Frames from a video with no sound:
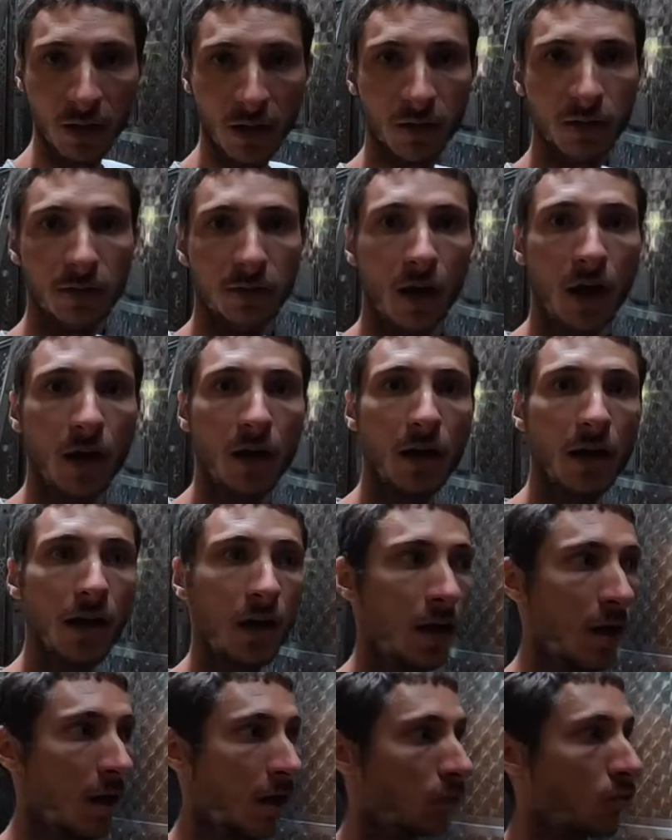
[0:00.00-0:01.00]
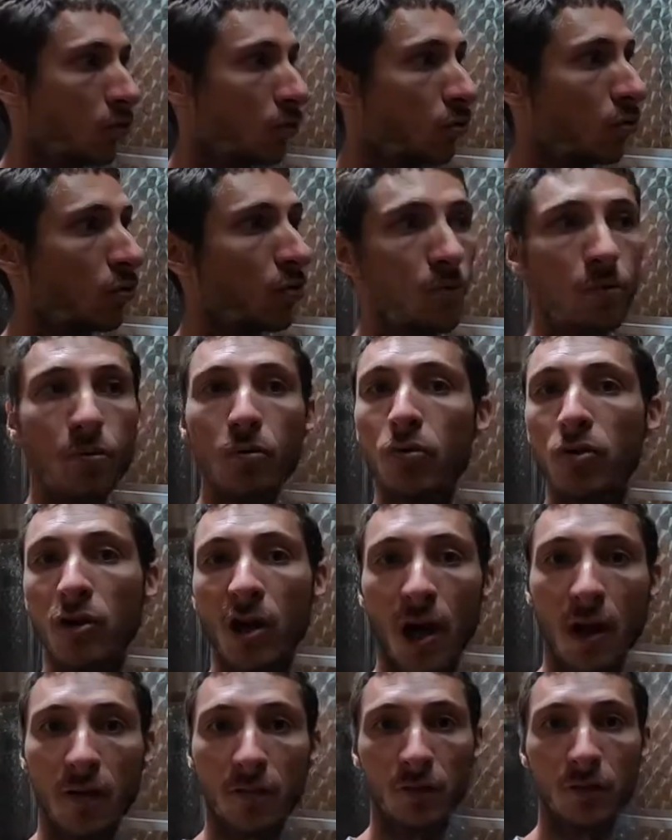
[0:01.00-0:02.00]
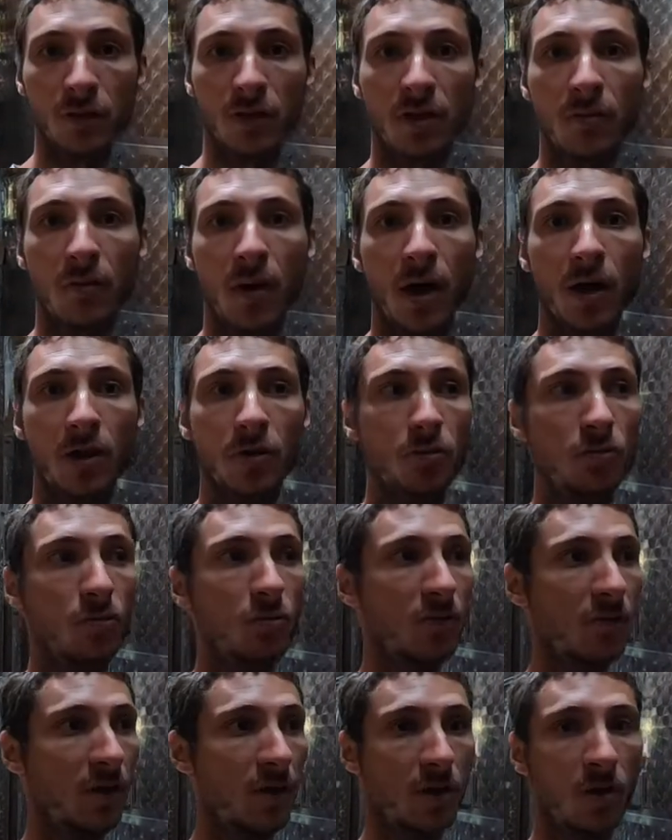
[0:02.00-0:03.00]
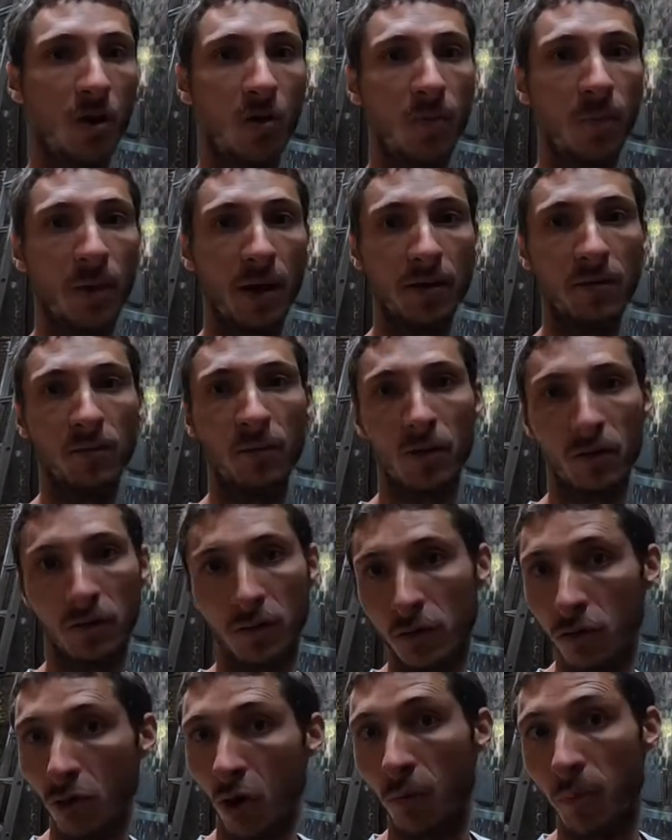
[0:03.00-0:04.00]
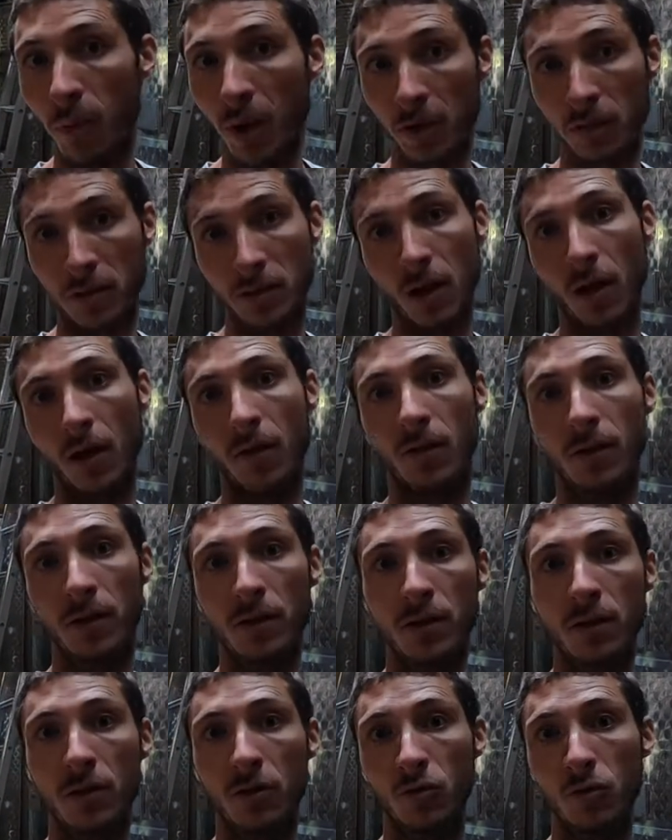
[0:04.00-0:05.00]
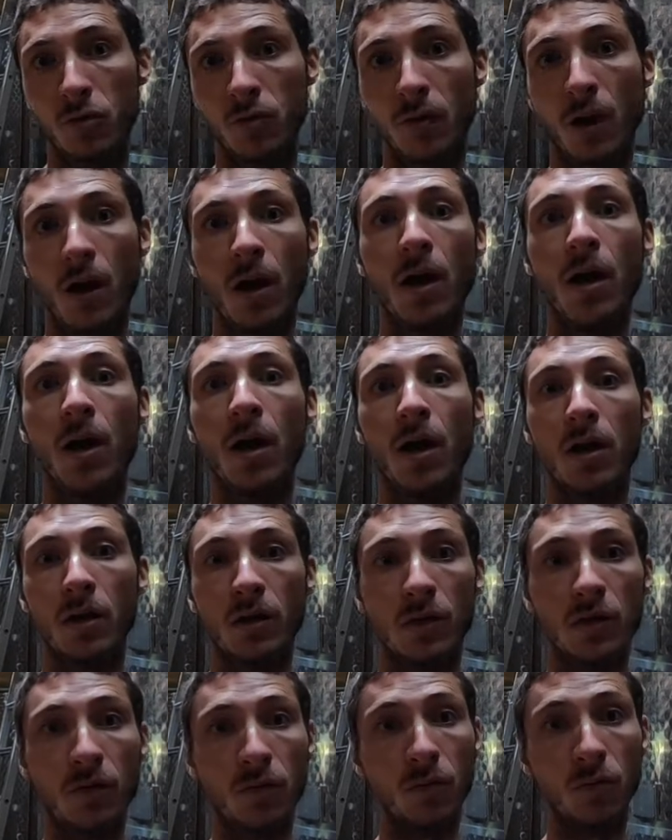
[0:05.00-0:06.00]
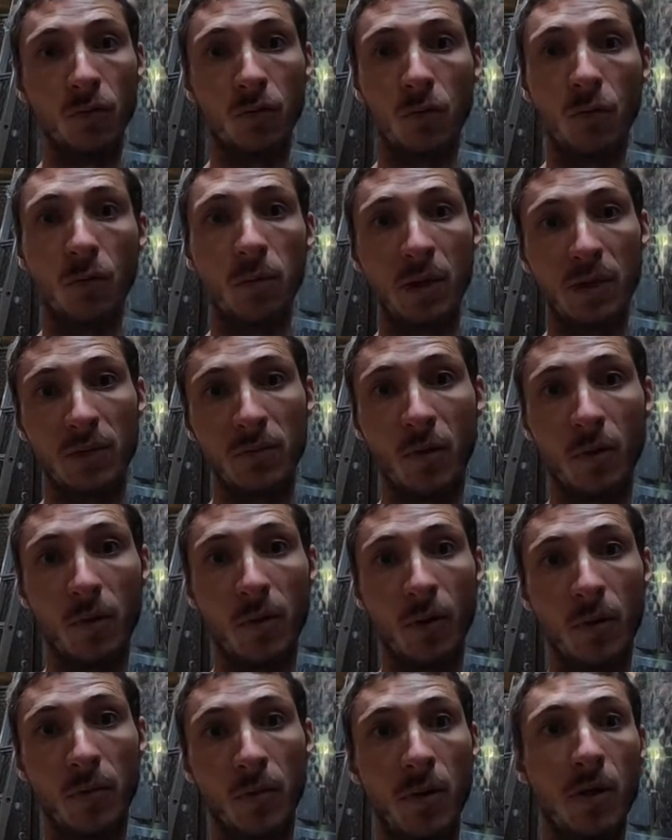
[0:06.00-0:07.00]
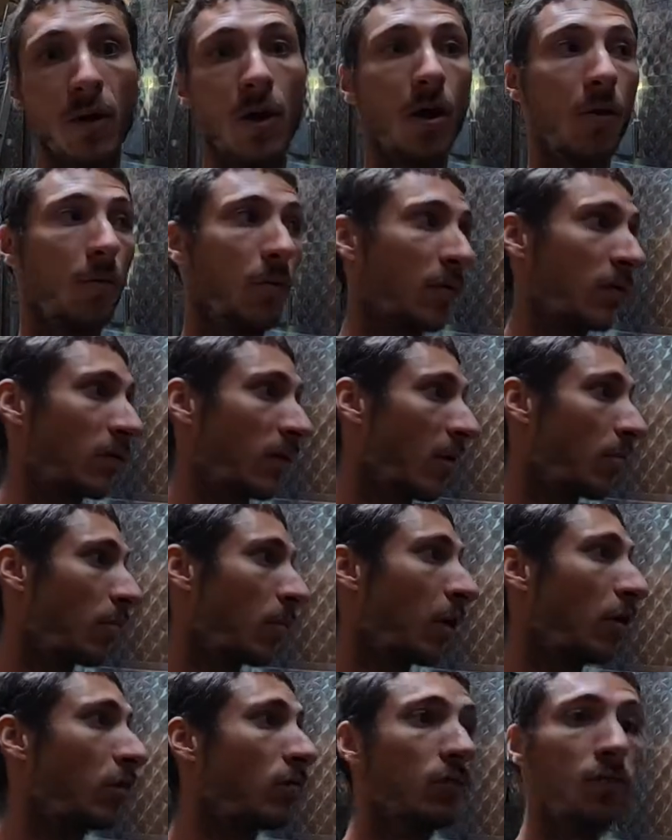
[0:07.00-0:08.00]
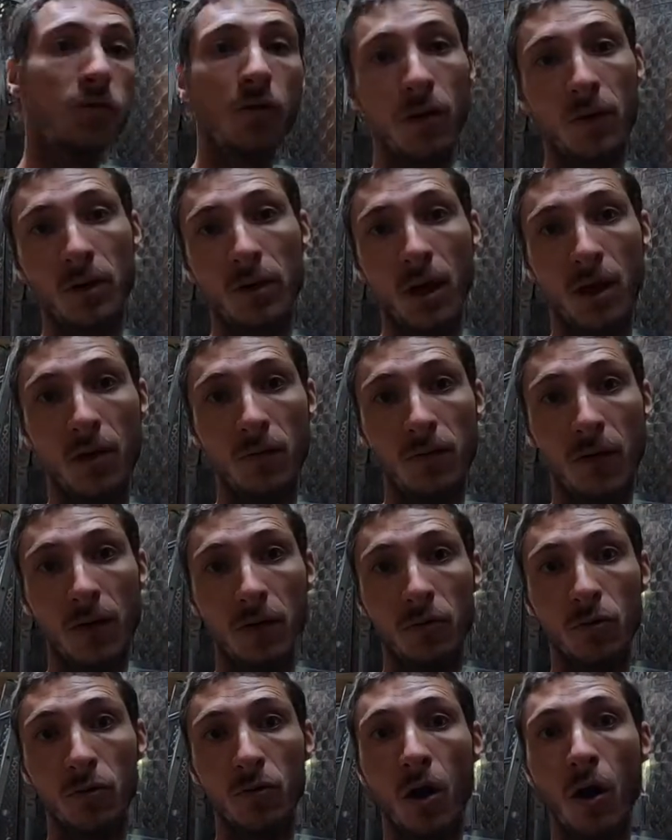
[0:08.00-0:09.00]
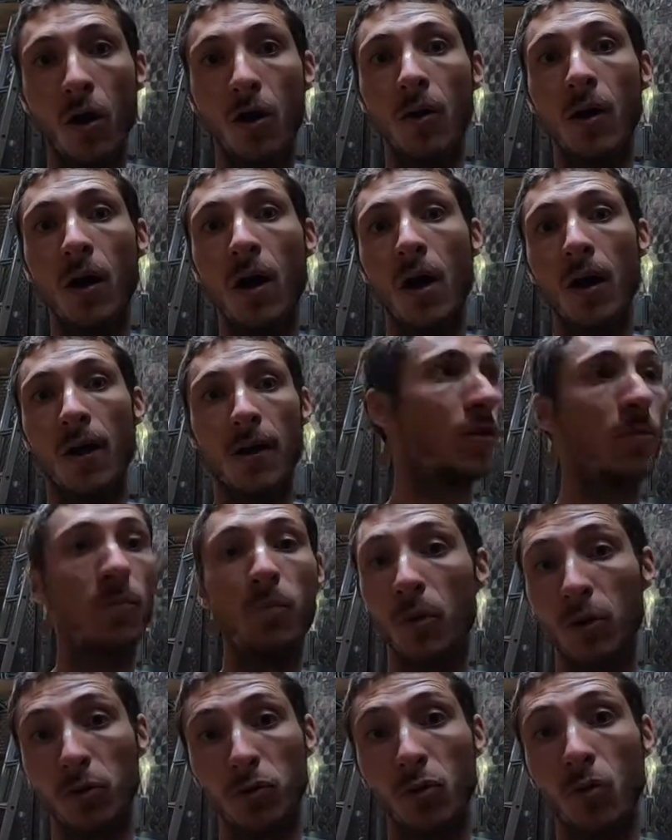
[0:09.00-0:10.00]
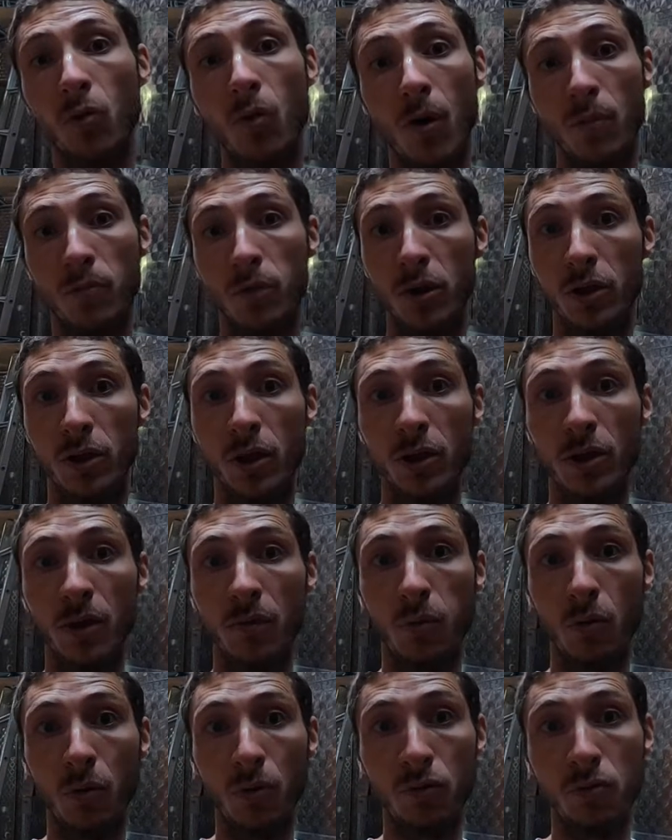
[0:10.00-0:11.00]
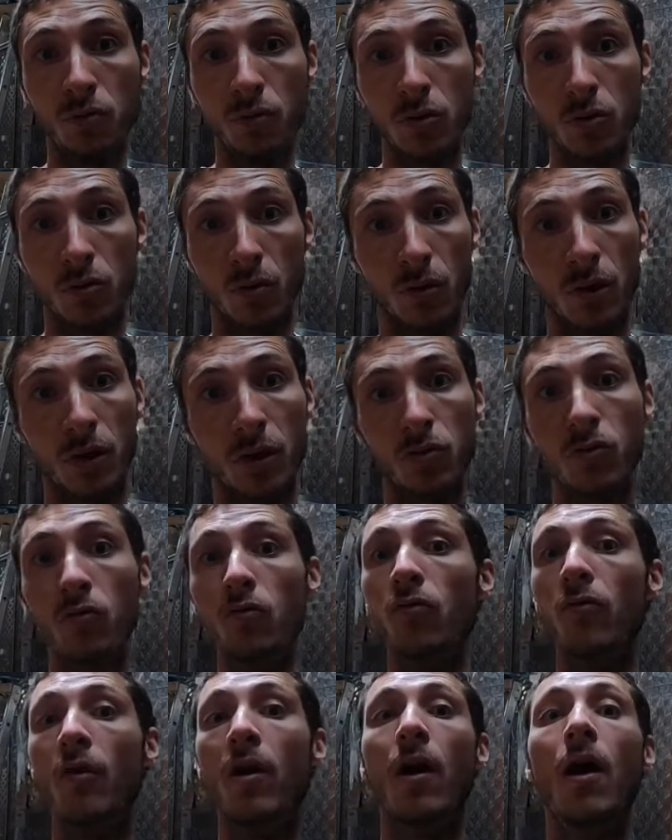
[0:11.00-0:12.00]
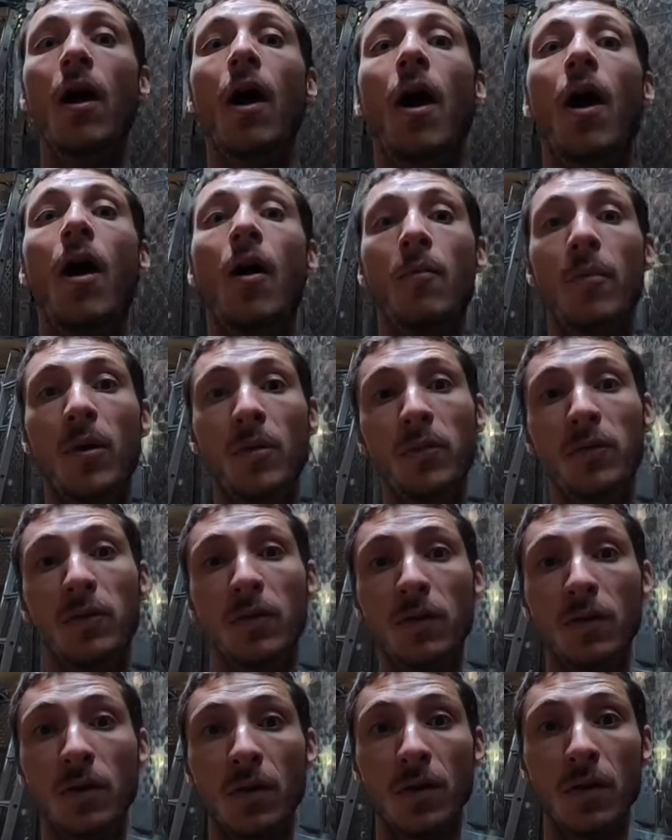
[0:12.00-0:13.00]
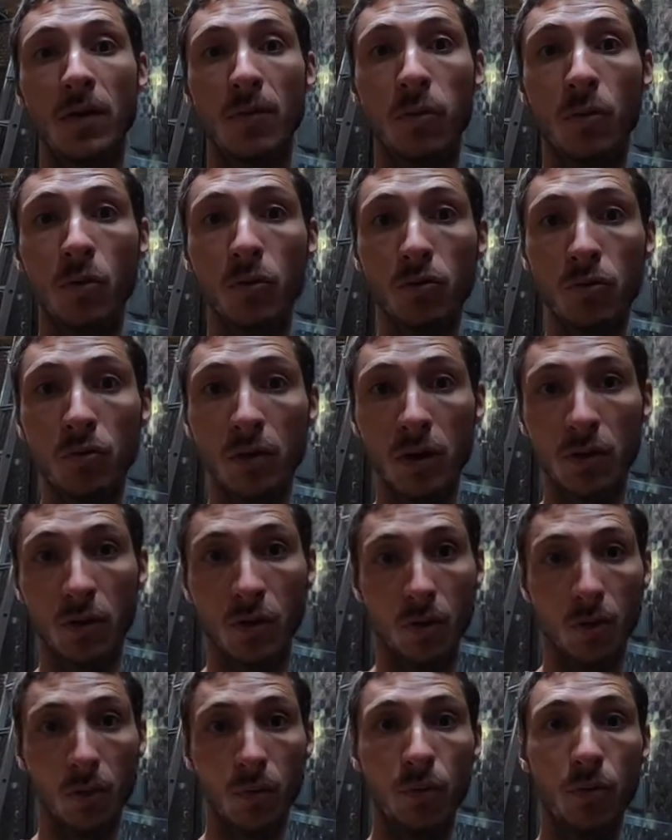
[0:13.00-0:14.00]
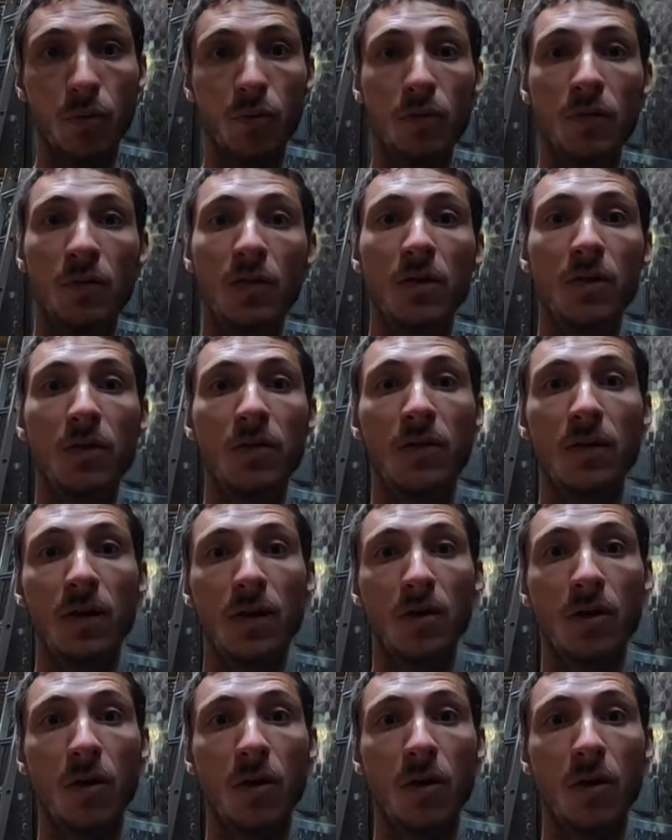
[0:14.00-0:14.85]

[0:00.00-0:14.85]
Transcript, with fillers: très sale. Donc le but, avant de démarrer une nouvelle campagne, bah, c'est de repartir avec des cuves qui sont complètement propres. Parce qu'après, une fois qu'il y a le vin dedans, j'aime pas trop appliquer des produits sur les cuves, même si c'est des produits que l'on peut utiliser